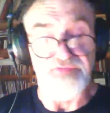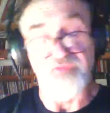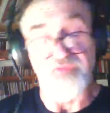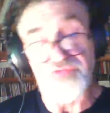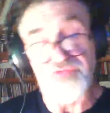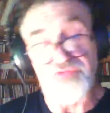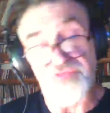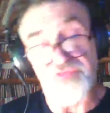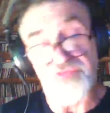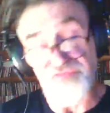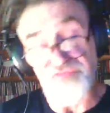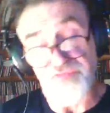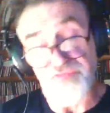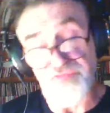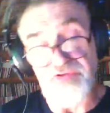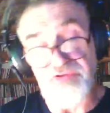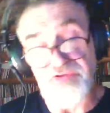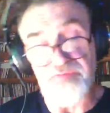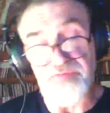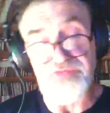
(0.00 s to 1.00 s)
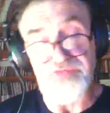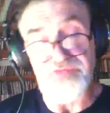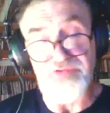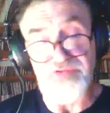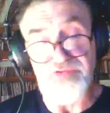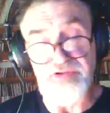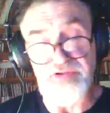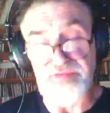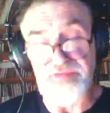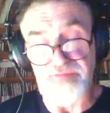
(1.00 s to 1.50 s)
wchodzi do studia i będzie
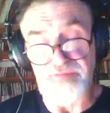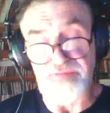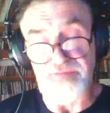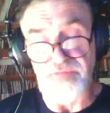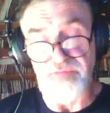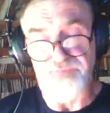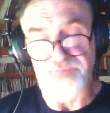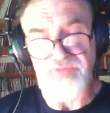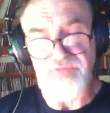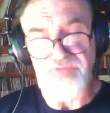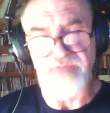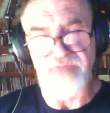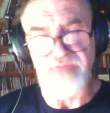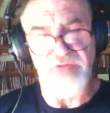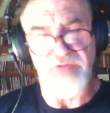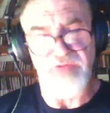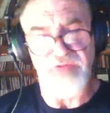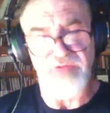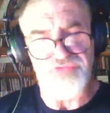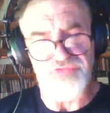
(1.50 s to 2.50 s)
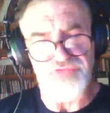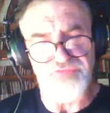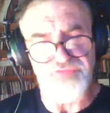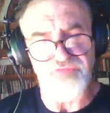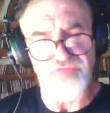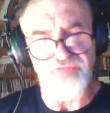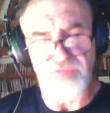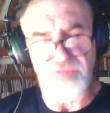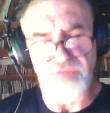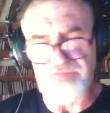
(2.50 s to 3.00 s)
nagrywał, ma już w
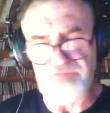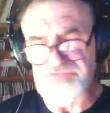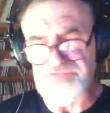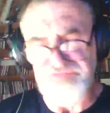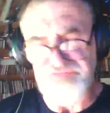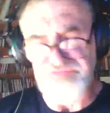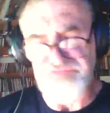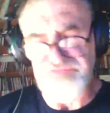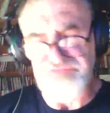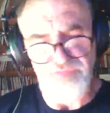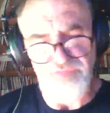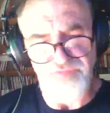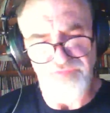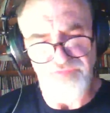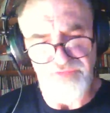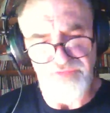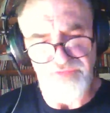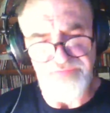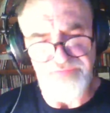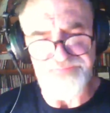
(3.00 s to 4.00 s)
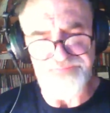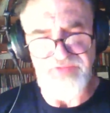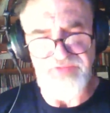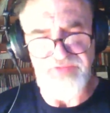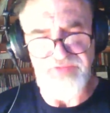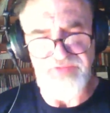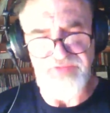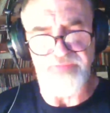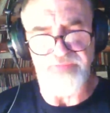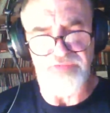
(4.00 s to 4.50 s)
głowie wszystkie utwory
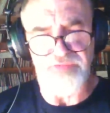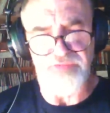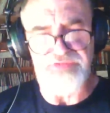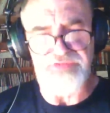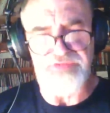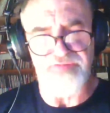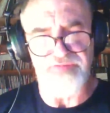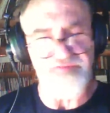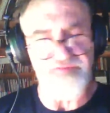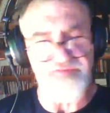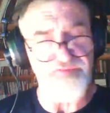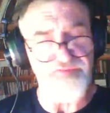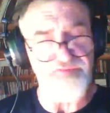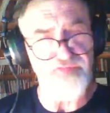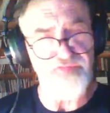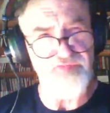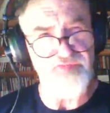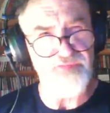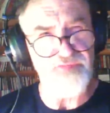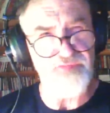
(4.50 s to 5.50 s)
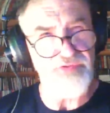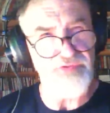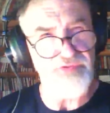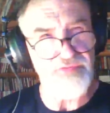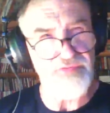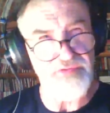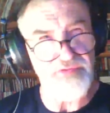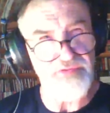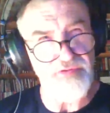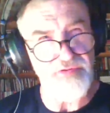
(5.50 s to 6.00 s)
na płytę, w związku z tym to
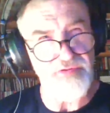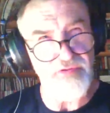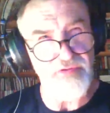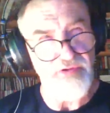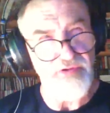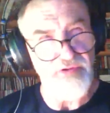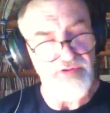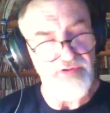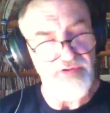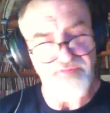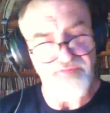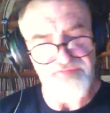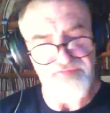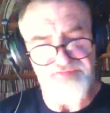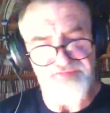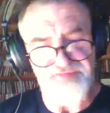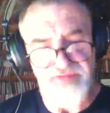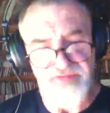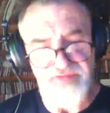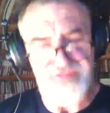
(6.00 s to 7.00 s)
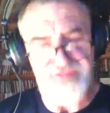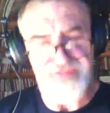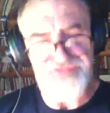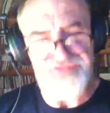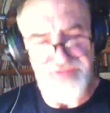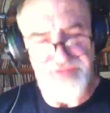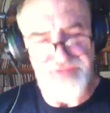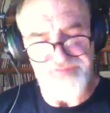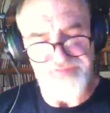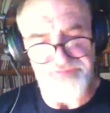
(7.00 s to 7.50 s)
tylko kwestia
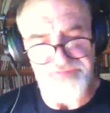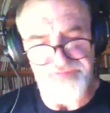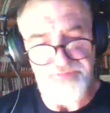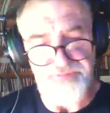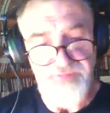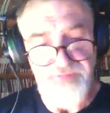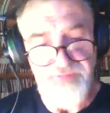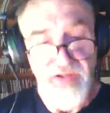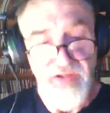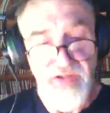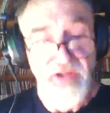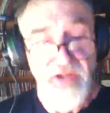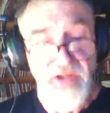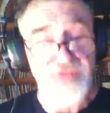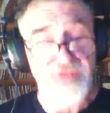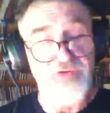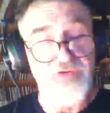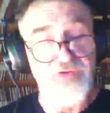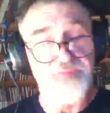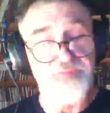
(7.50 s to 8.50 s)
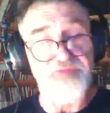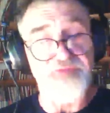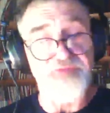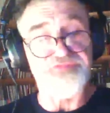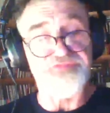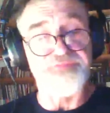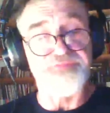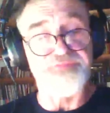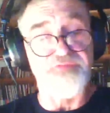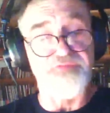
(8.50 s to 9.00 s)
czasu. To
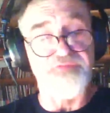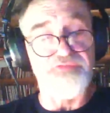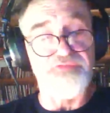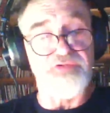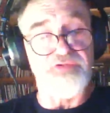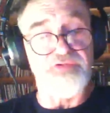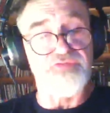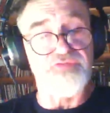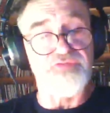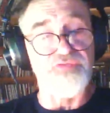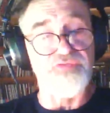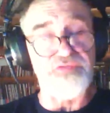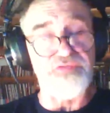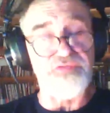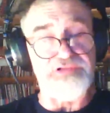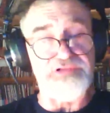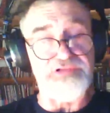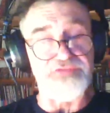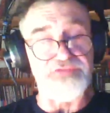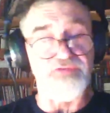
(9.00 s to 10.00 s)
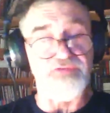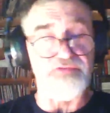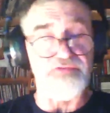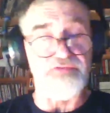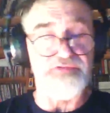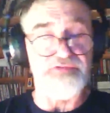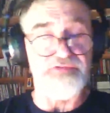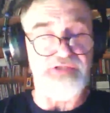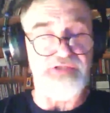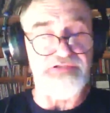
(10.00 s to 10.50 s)
pierwszy powód. Drugi to
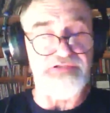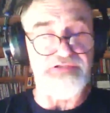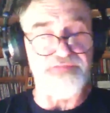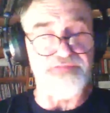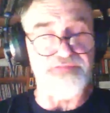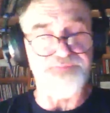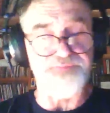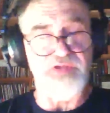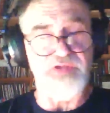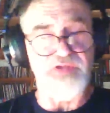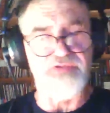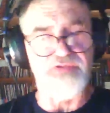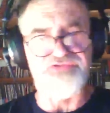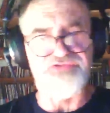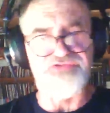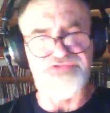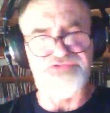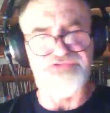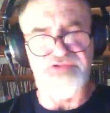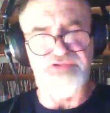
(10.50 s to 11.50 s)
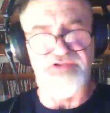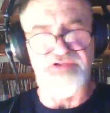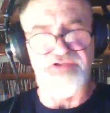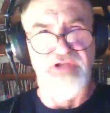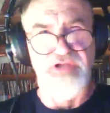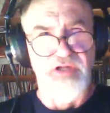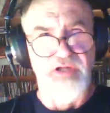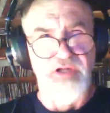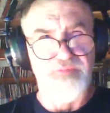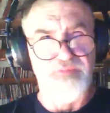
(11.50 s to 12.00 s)
taki, że
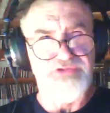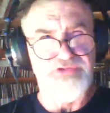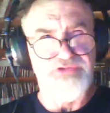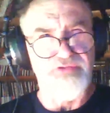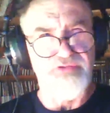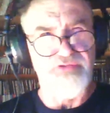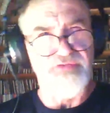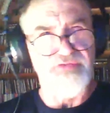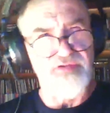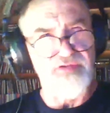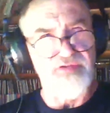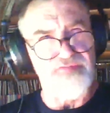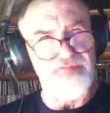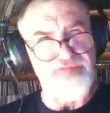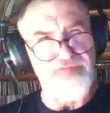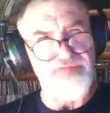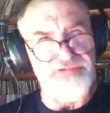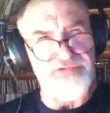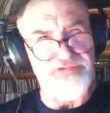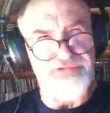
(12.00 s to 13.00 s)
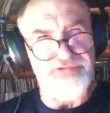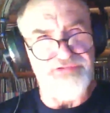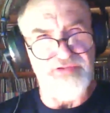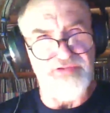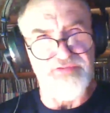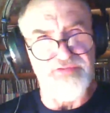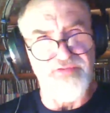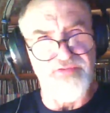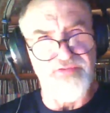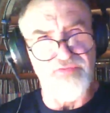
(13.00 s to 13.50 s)
przeglądając liczne
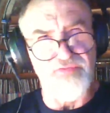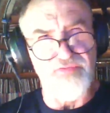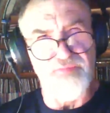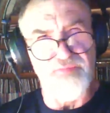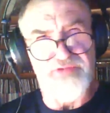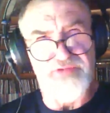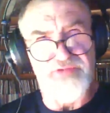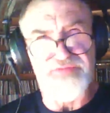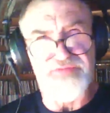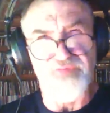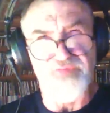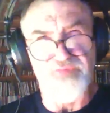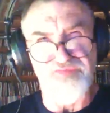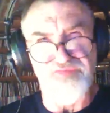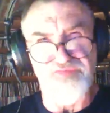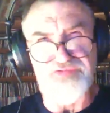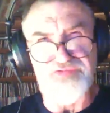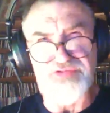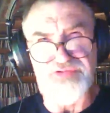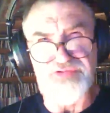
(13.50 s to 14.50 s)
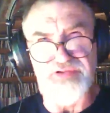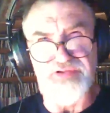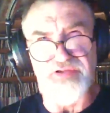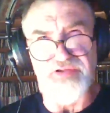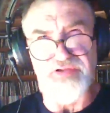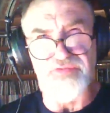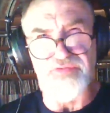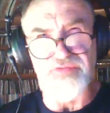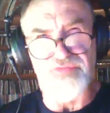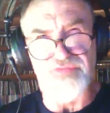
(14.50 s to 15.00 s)
dokumenty muzyczne na
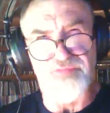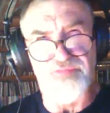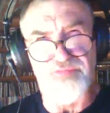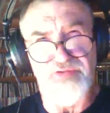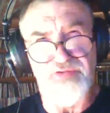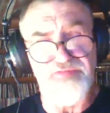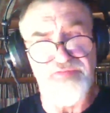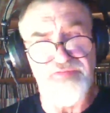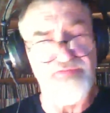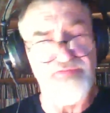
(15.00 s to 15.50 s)
YouTubie, y,